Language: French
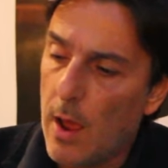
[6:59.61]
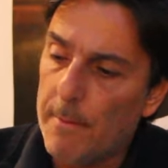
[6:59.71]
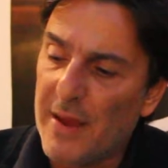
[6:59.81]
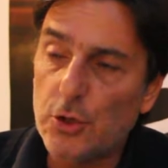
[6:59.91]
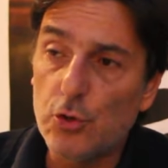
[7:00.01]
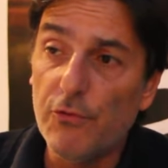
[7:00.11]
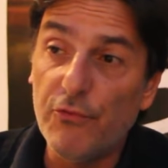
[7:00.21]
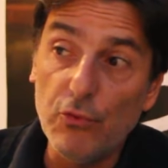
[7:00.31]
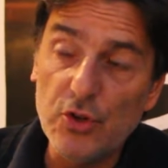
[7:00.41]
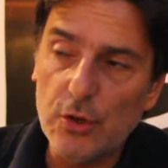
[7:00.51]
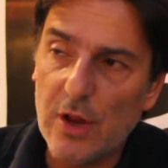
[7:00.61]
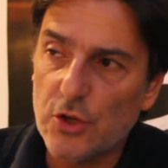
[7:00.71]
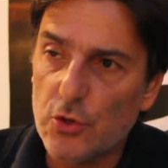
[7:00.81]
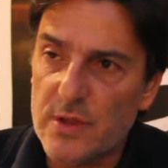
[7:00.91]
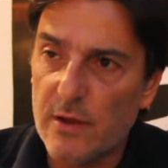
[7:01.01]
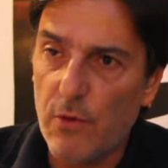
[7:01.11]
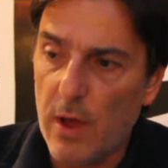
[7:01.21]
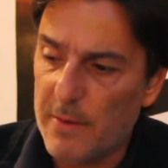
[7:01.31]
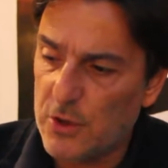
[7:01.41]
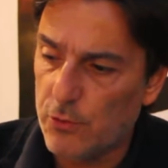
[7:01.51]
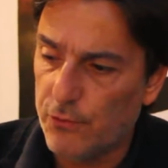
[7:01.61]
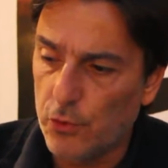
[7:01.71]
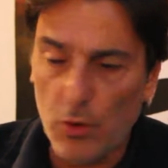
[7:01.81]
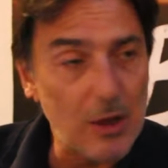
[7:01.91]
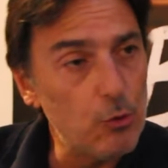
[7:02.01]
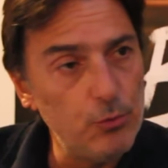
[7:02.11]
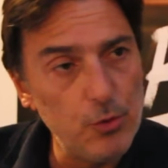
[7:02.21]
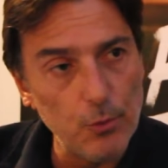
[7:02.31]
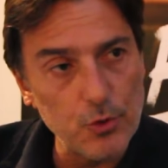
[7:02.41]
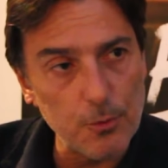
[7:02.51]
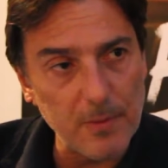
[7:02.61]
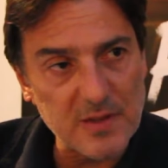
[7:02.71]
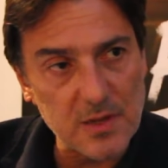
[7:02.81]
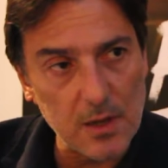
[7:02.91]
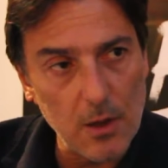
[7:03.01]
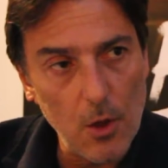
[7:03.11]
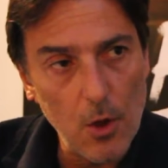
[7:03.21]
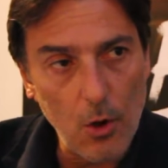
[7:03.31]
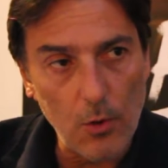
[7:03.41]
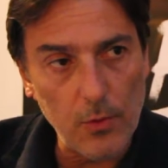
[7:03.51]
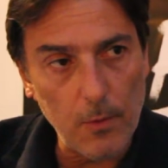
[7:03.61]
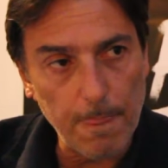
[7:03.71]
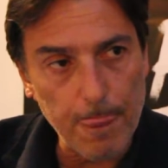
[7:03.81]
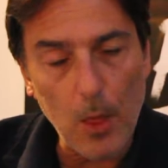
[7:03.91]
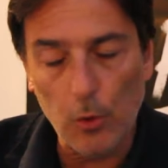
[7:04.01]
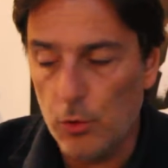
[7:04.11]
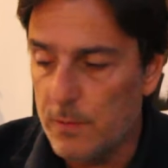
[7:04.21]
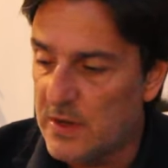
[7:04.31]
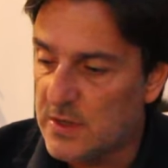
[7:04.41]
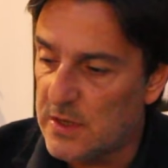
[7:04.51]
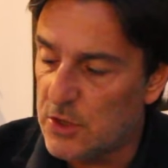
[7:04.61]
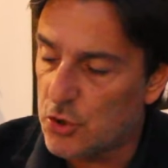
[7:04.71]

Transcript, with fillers: un match de foot, j'ai eu la chance d'aller voir un match de foot quand la Coupe du Monde se passait en, 2006. En 2006,